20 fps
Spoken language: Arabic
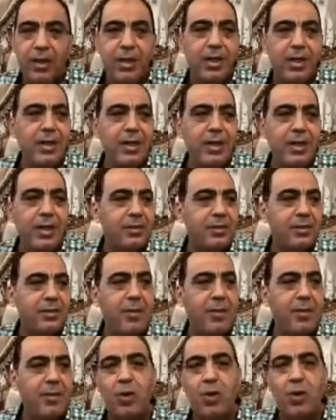لان حد
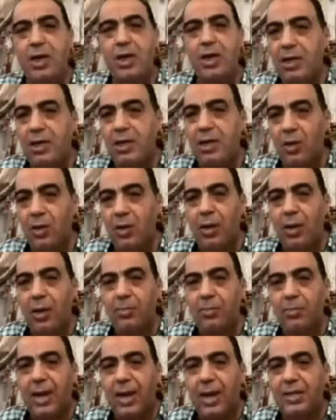جنبه قال لي هو
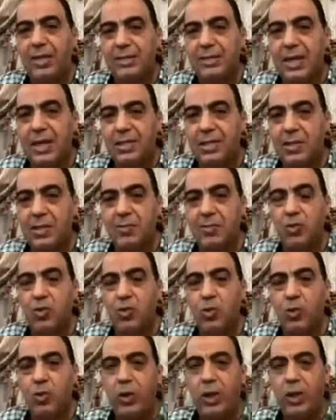مركز على اثنين من
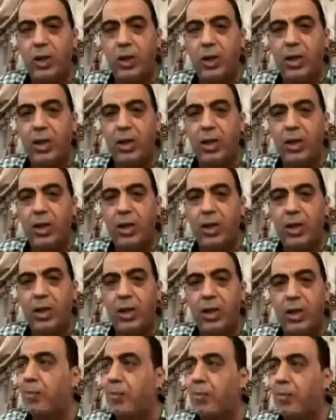اورجواي
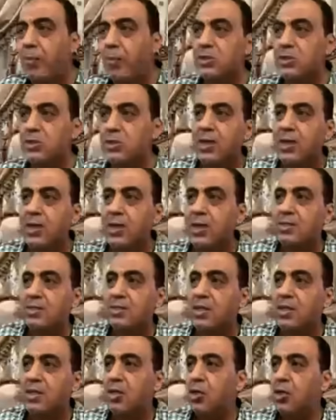وجايبهم وصغار
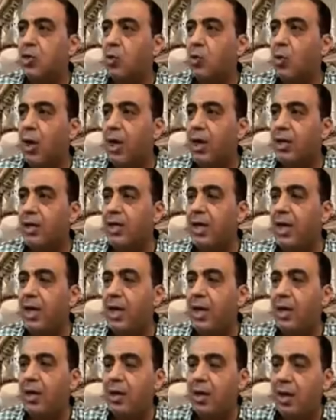السن
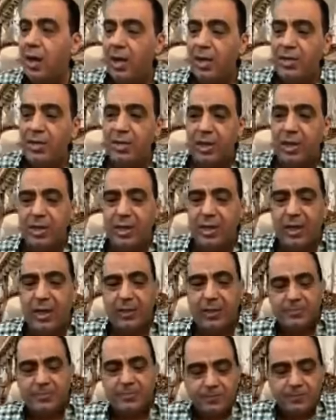واجنحه ايضا يعني
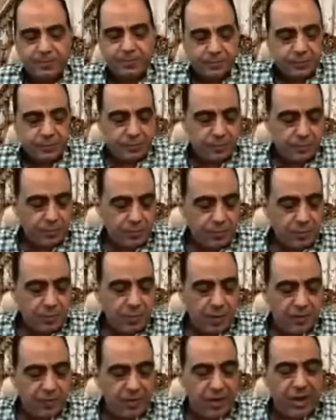
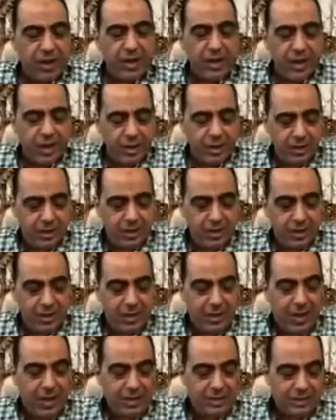فهنا
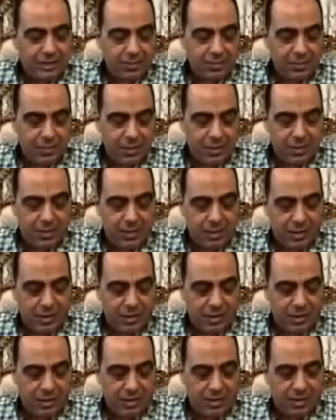لازم آآ
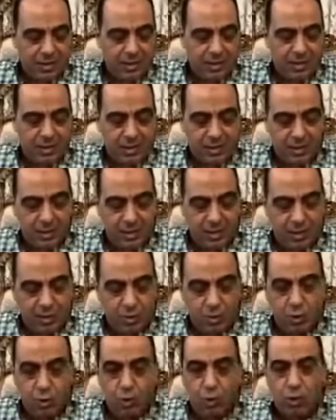آه، آآ
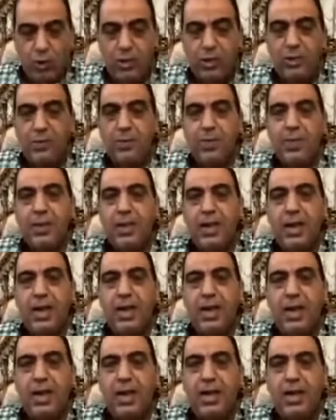نقول
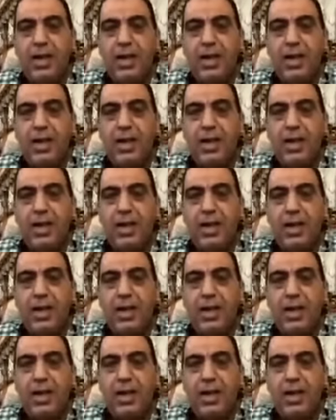ان مستر
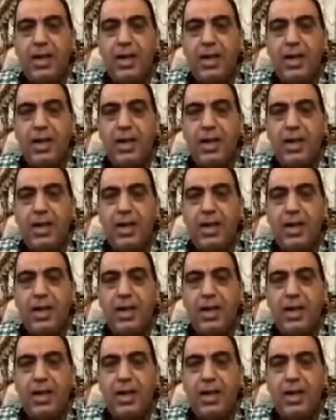بيتسو موسيماني
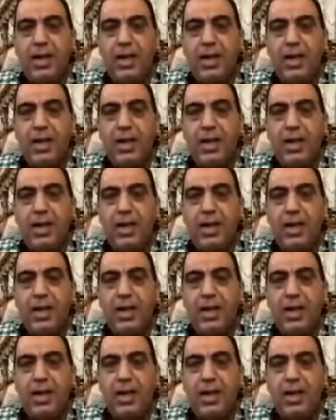هو اللي قال مش
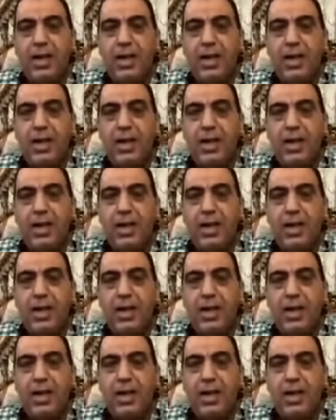انكل